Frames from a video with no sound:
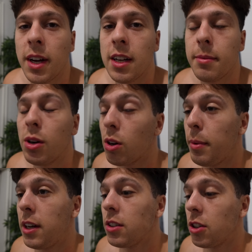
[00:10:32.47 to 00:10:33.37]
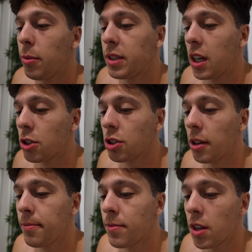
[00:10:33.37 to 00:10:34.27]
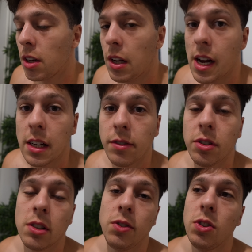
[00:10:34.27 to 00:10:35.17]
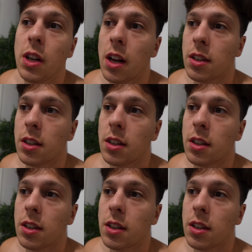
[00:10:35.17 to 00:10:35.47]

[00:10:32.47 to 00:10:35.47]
mir gerne mal eure Meinung in die Kommentare schreiben. Ein Like für das Video da